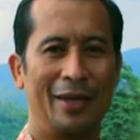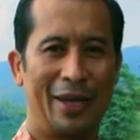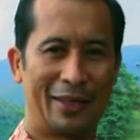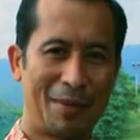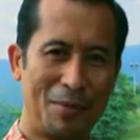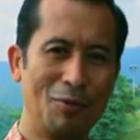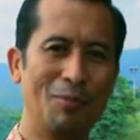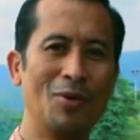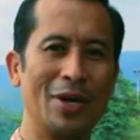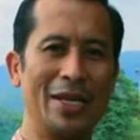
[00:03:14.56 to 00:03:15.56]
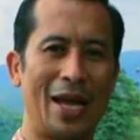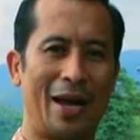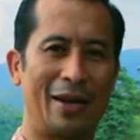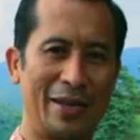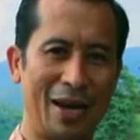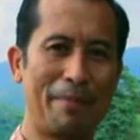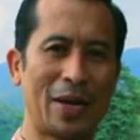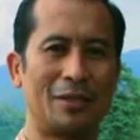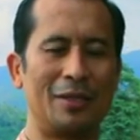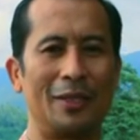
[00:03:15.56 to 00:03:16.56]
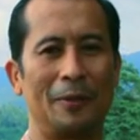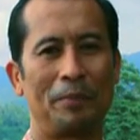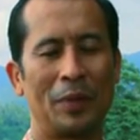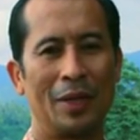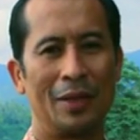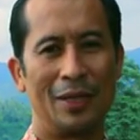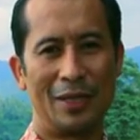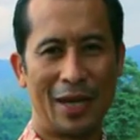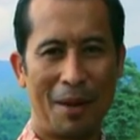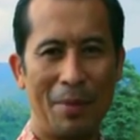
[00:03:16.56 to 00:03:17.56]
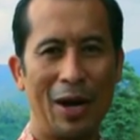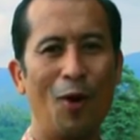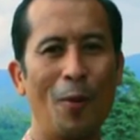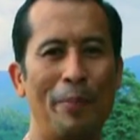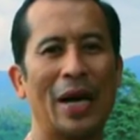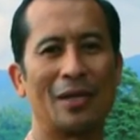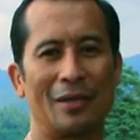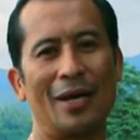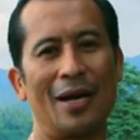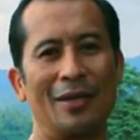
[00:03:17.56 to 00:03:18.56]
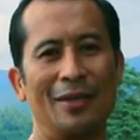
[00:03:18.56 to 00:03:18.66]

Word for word: kita mulia, dan yang pasti tidak mengobarkan